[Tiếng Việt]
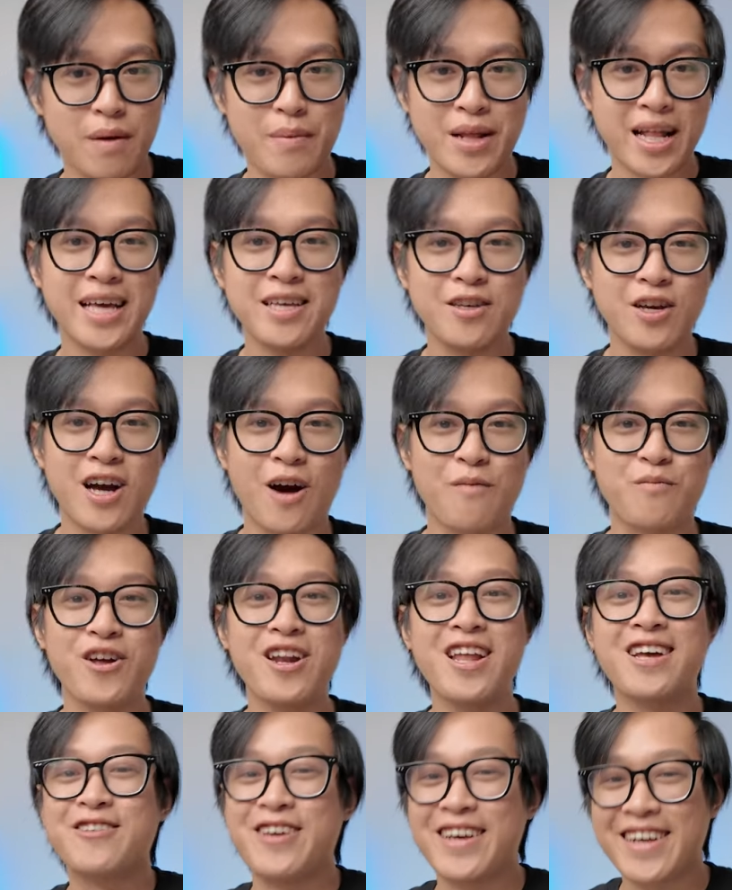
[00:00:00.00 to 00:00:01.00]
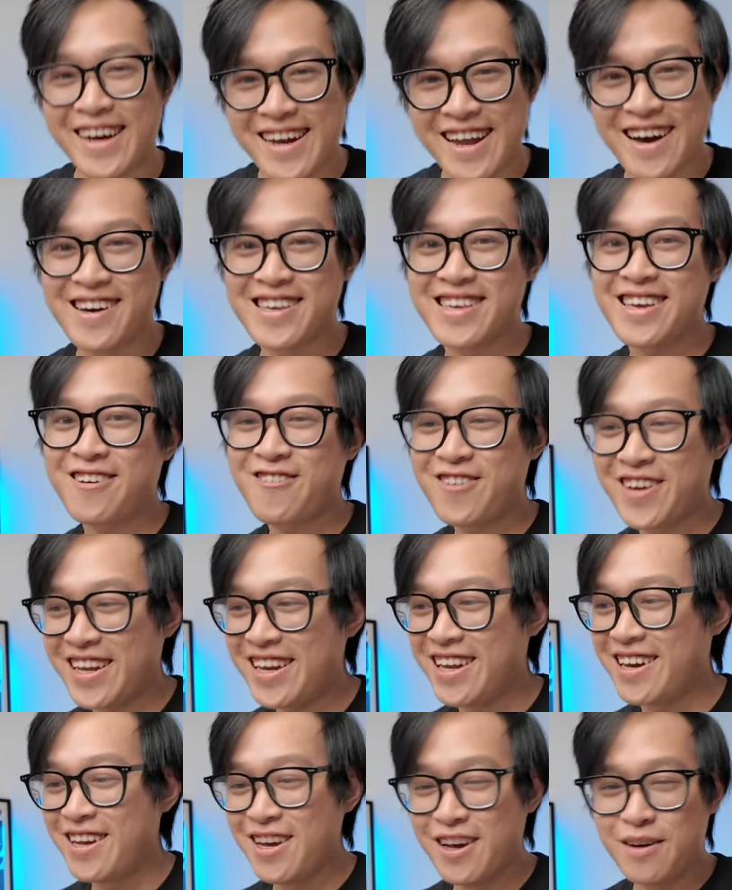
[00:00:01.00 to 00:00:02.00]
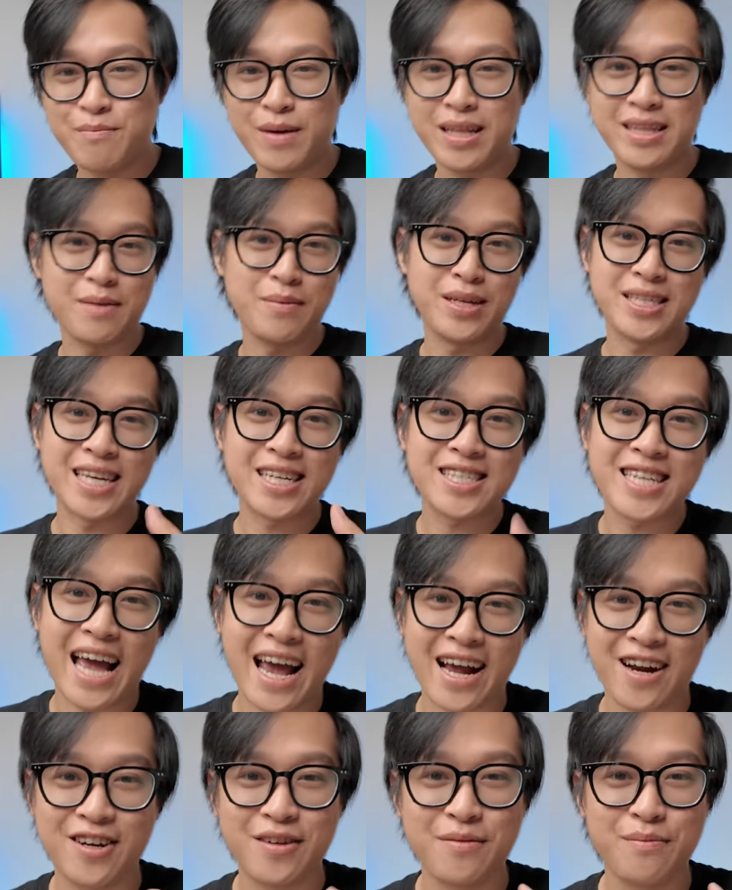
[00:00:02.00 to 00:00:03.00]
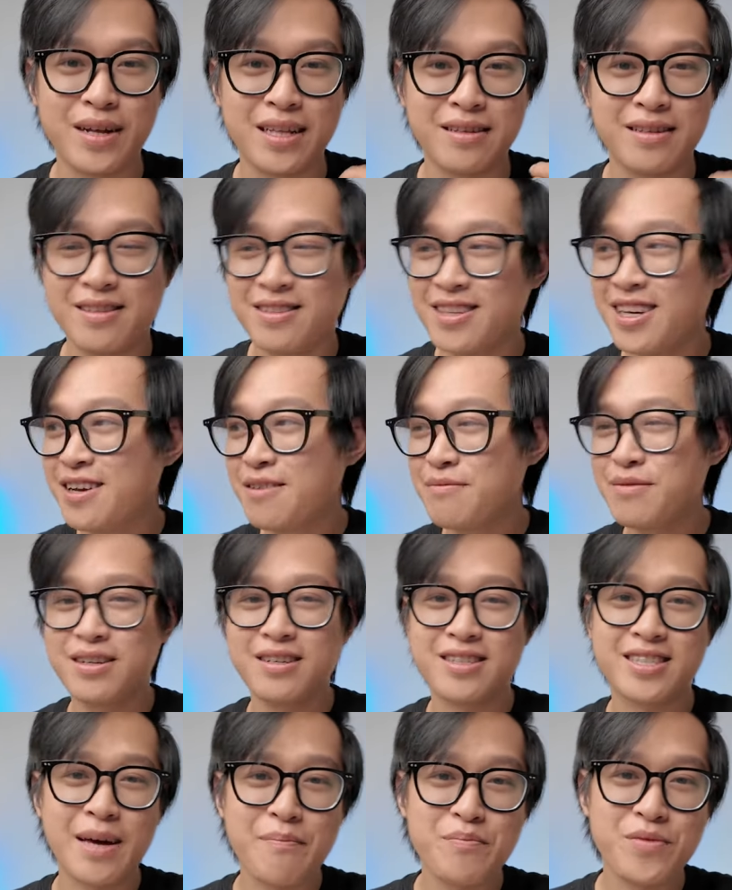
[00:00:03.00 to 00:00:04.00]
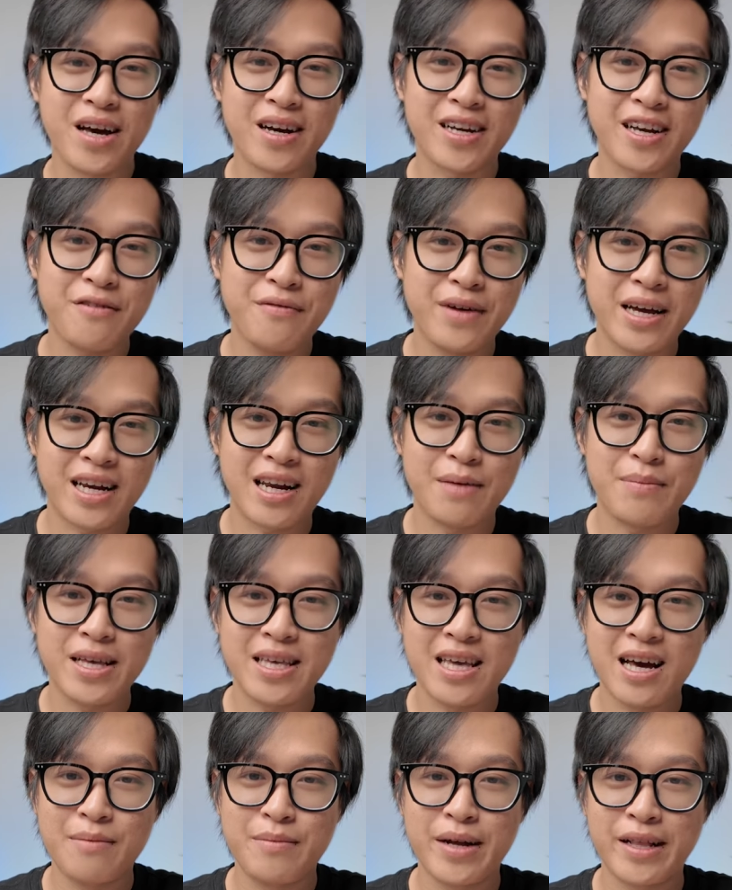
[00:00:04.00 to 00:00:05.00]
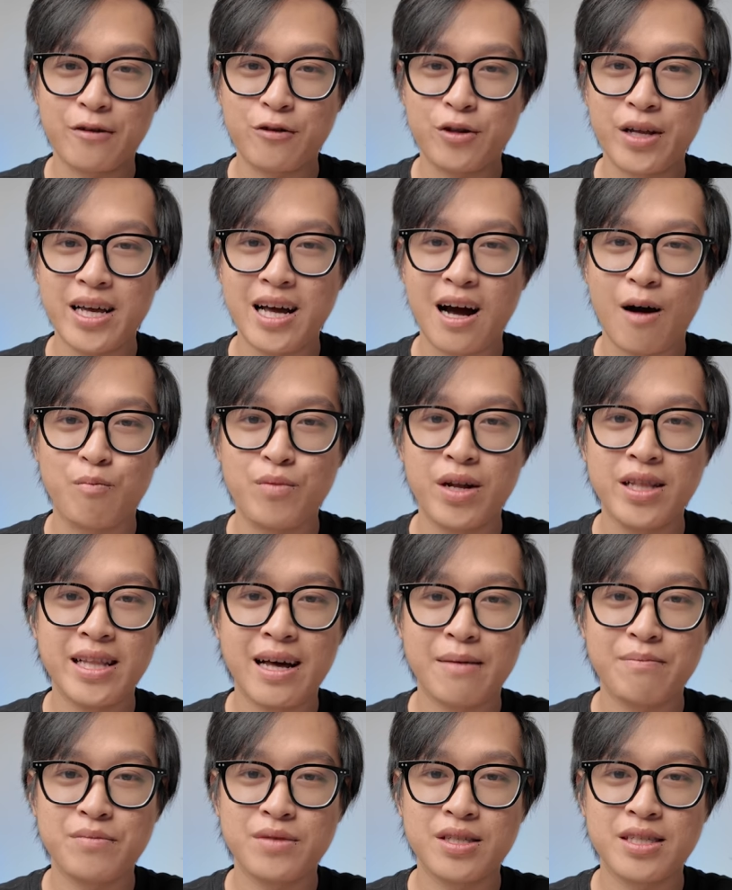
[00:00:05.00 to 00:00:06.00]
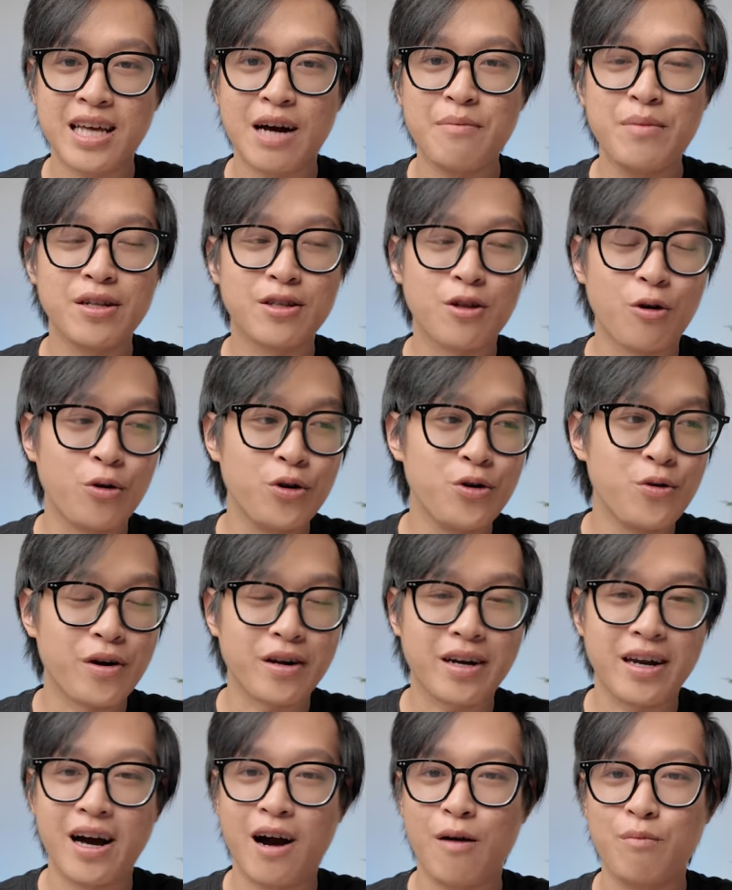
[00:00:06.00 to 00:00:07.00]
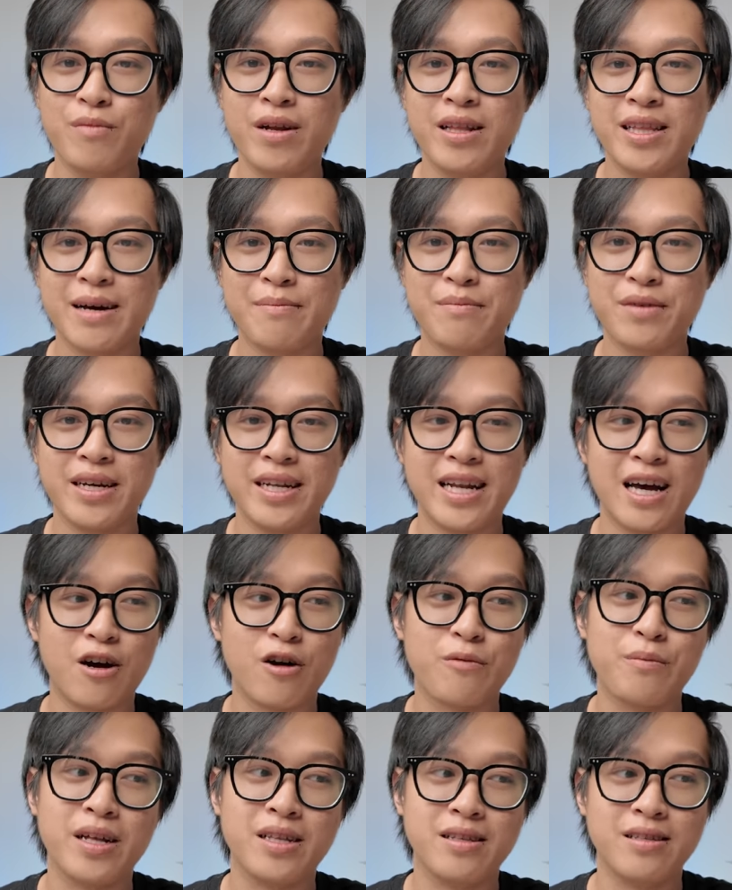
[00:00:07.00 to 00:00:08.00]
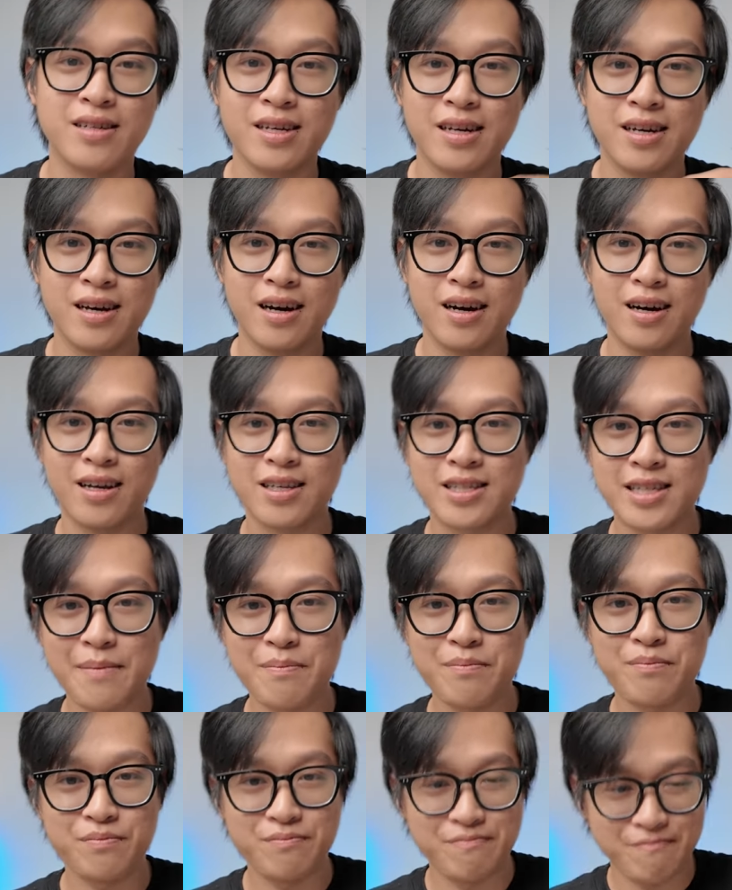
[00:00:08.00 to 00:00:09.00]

Và mình thấy chuyện học nó là chuyện cả đời nha. Có nghĩa là mình sẵn sàng rồi, mình chấp nhận cái việc là bây giờ mình có thể học đến năm 60 tuổi, hoặc là học đến năm khi nào mình sắp